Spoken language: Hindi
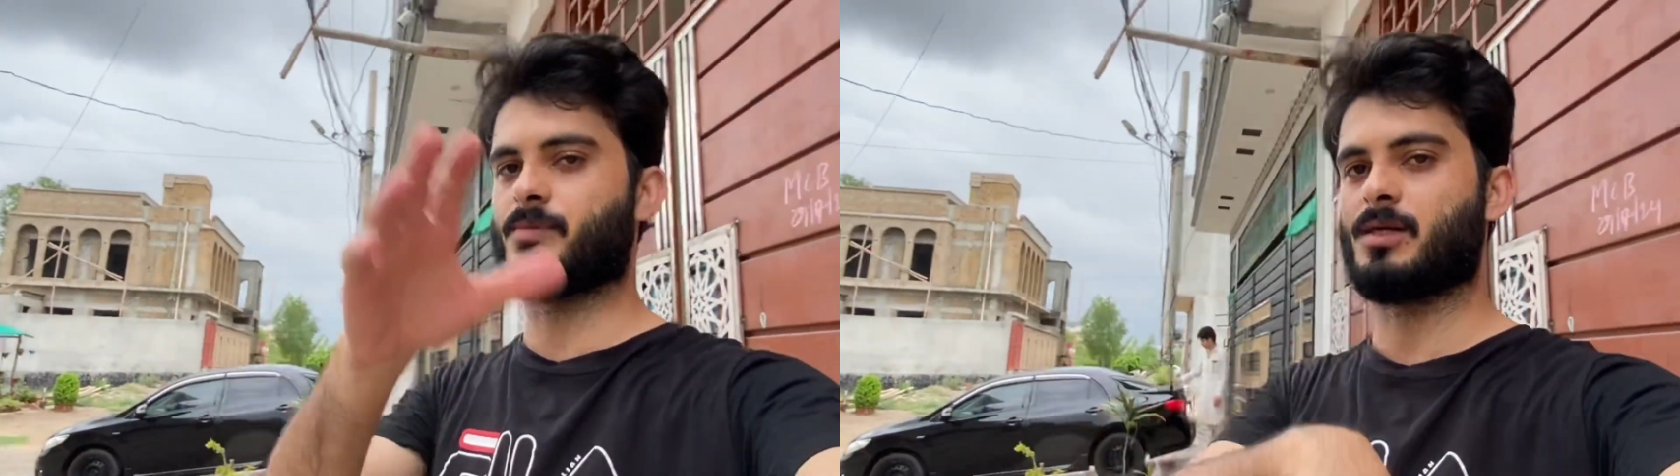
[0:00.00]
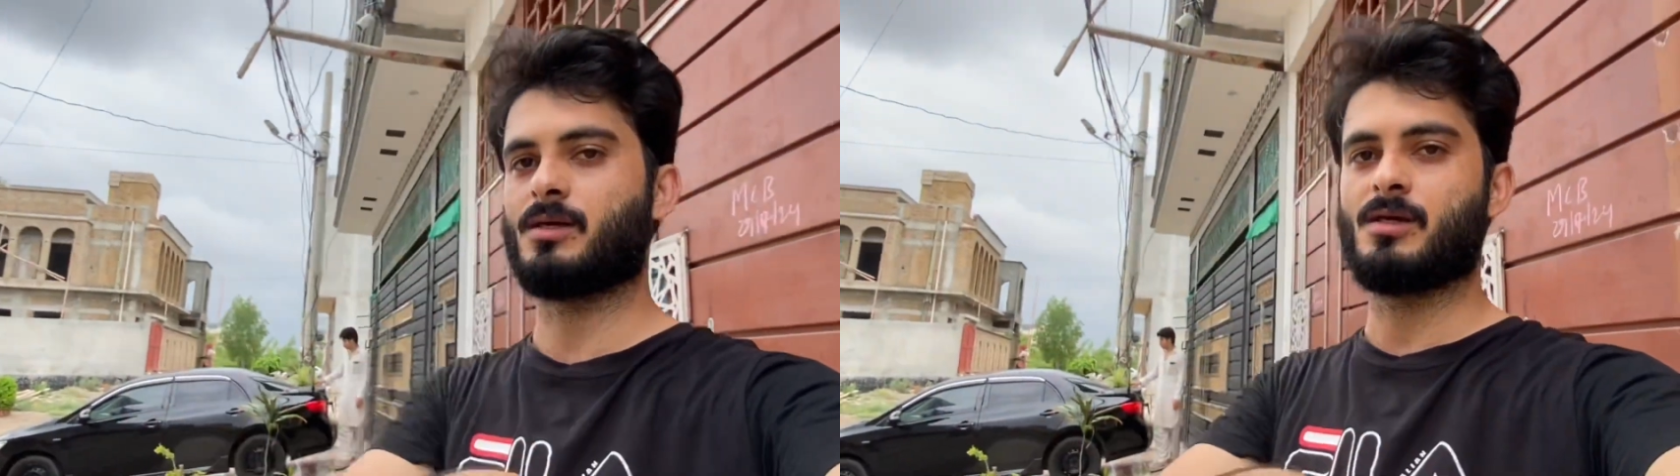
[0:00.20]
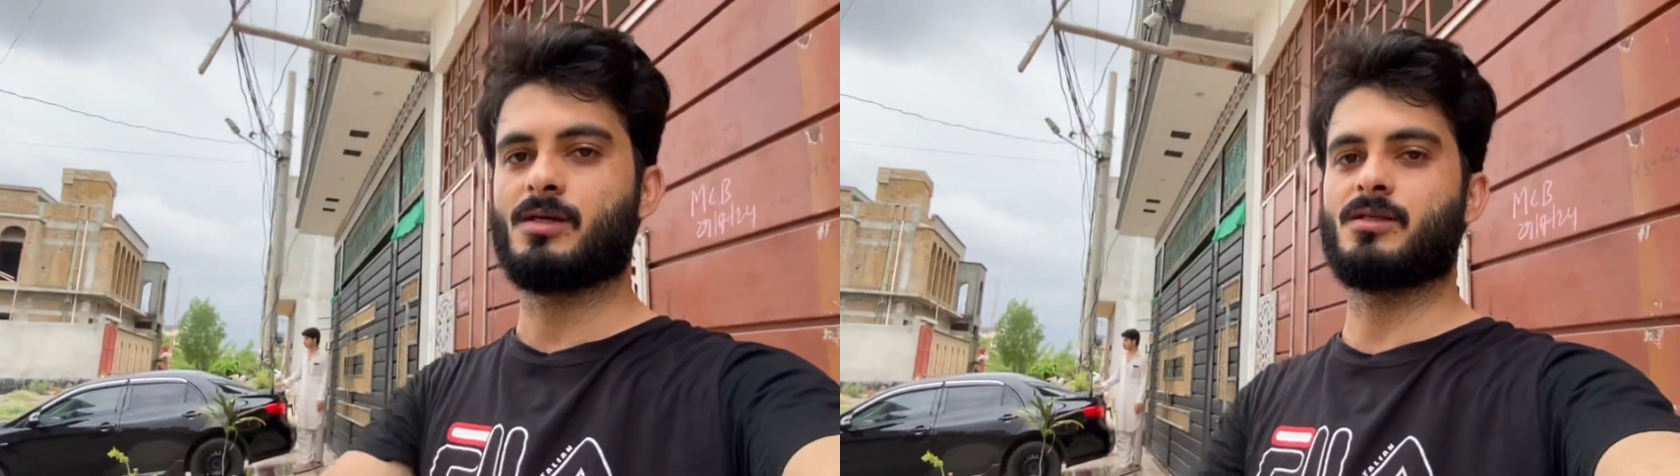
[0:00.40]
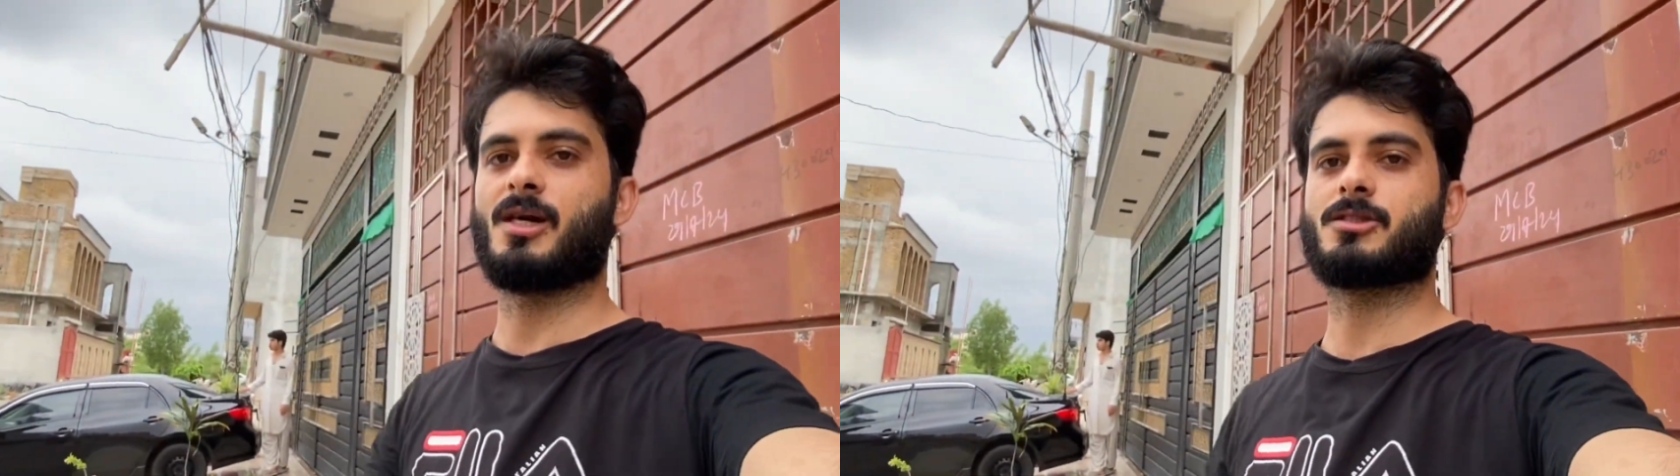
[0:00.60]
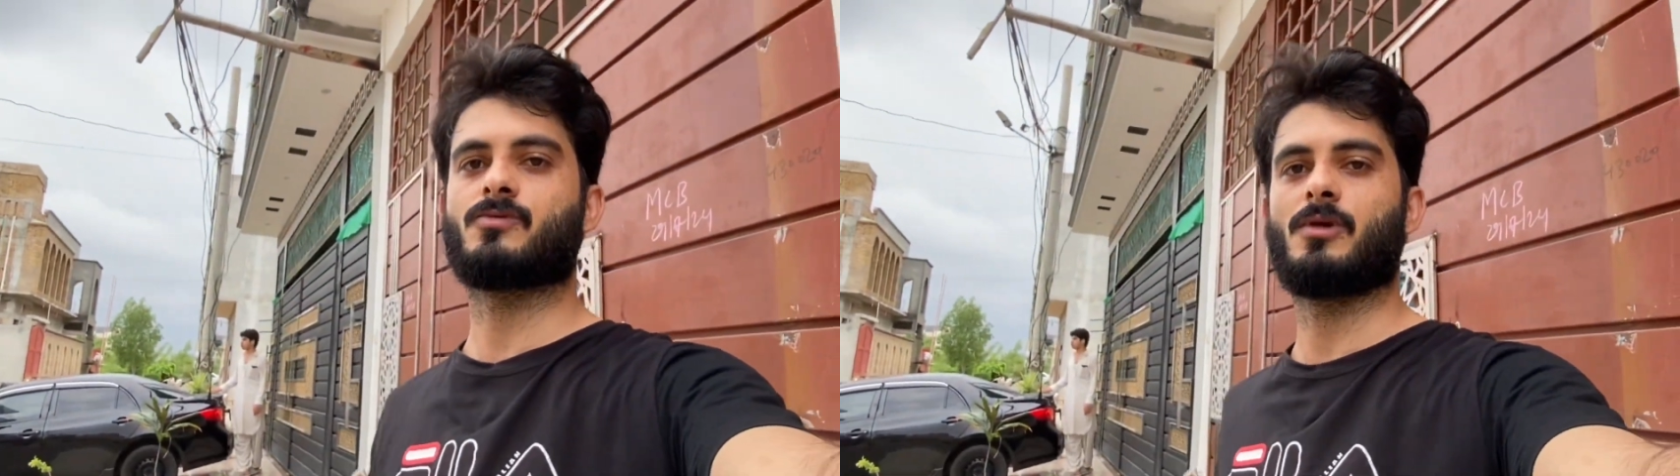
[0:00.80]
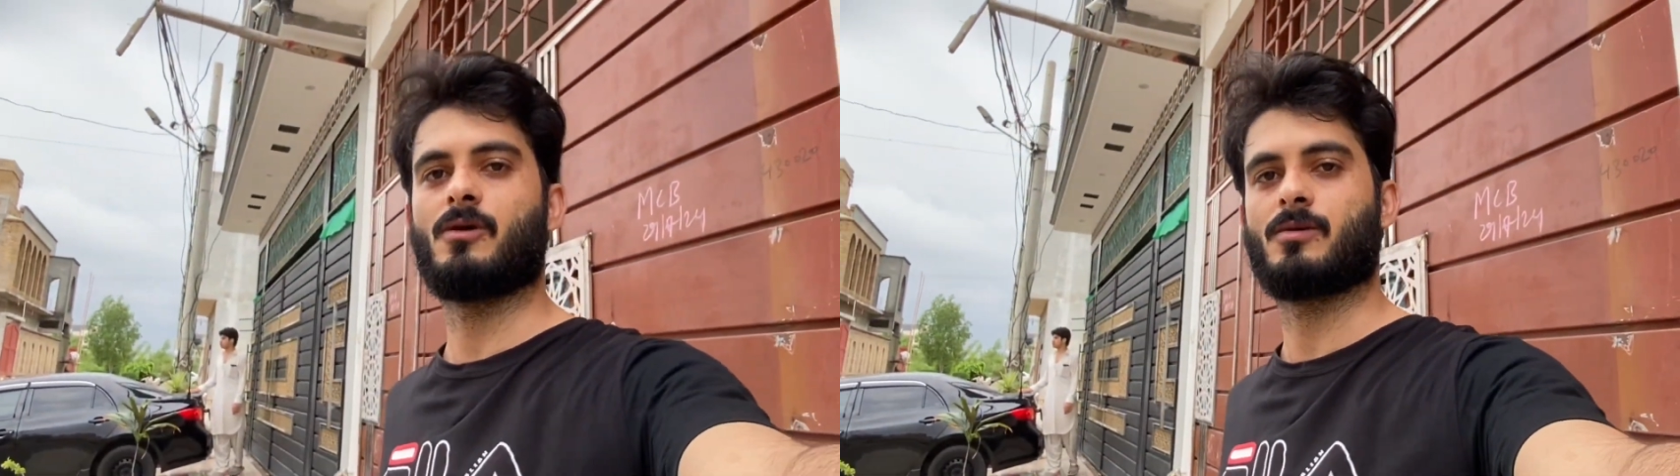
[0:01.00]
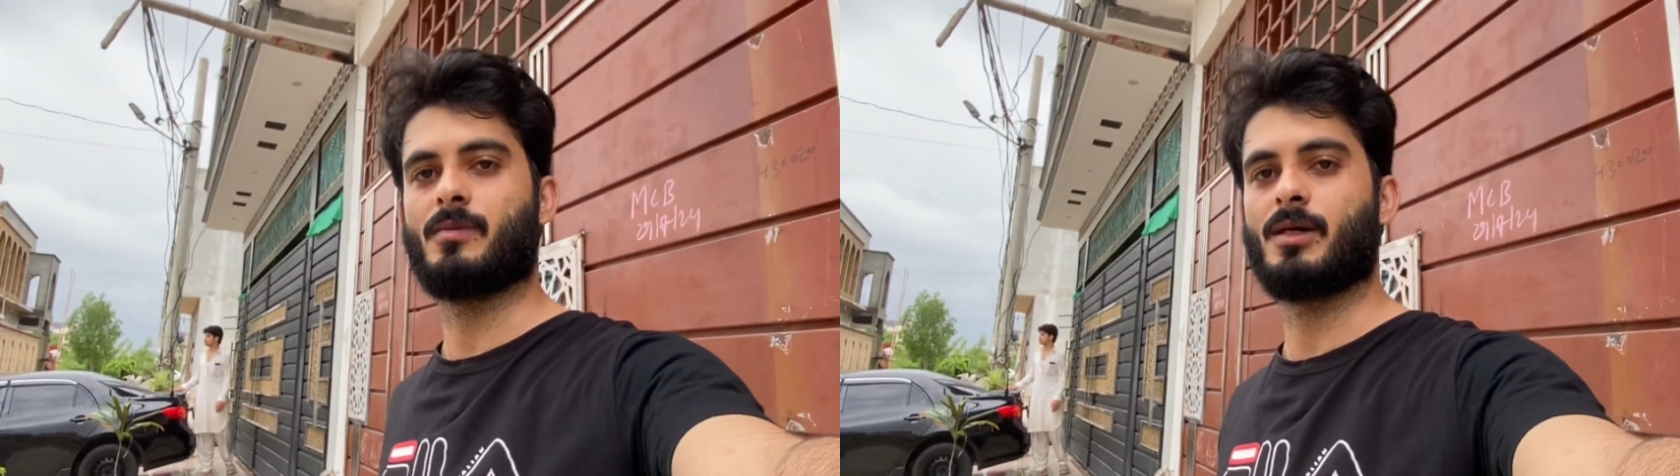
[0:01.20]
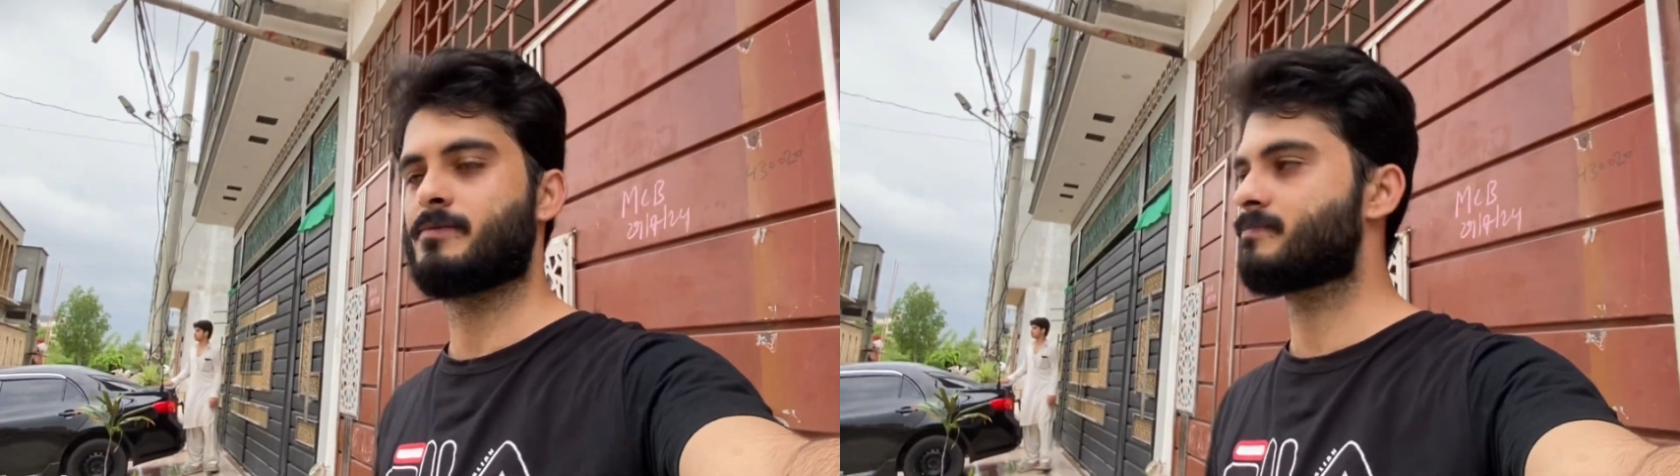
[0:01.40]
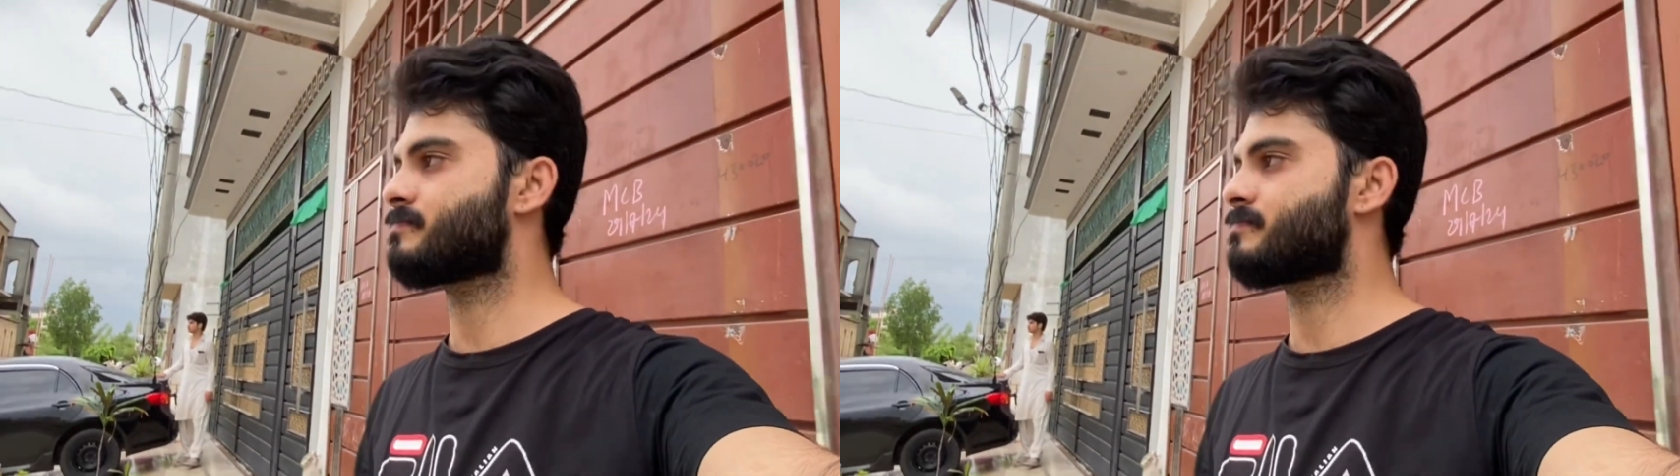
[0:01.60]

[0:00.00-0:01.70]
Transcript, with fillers: फिर नेक्स्ट ब्लॉग में